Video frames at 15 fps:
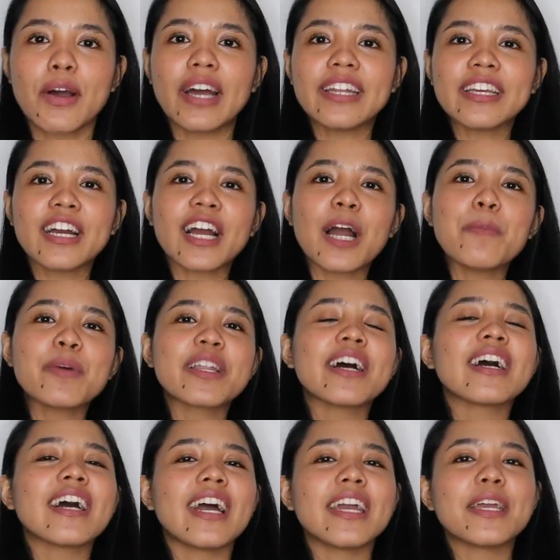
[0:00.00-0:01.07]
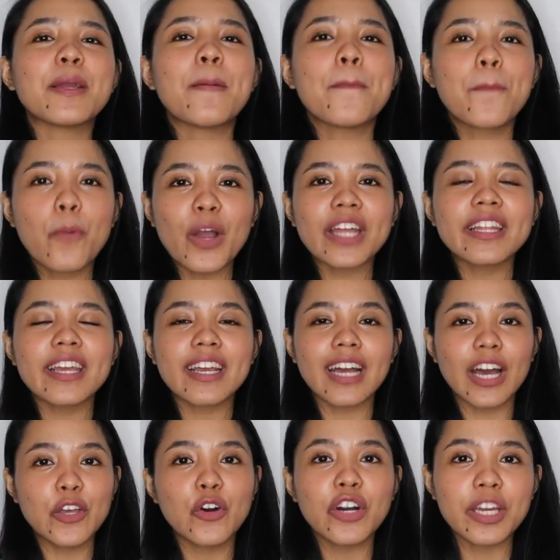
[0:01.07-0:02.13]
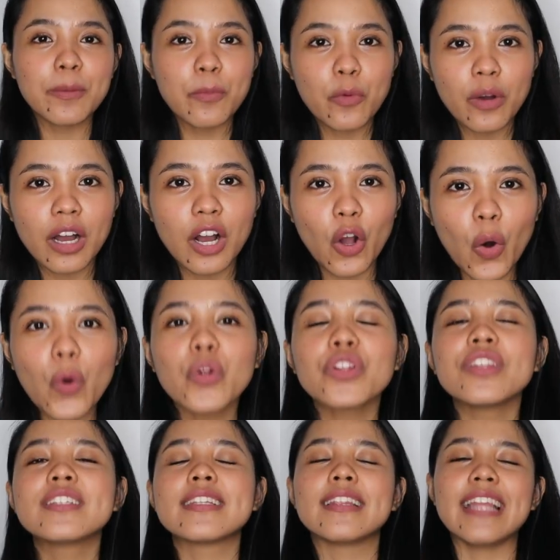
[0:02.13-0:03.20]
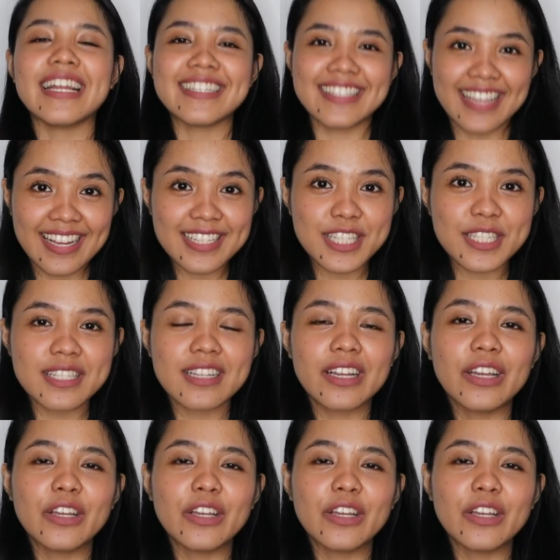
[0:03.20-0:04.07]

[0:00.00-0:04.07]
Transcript: So kani nga camera kay pwede kayong imuhang old lenses.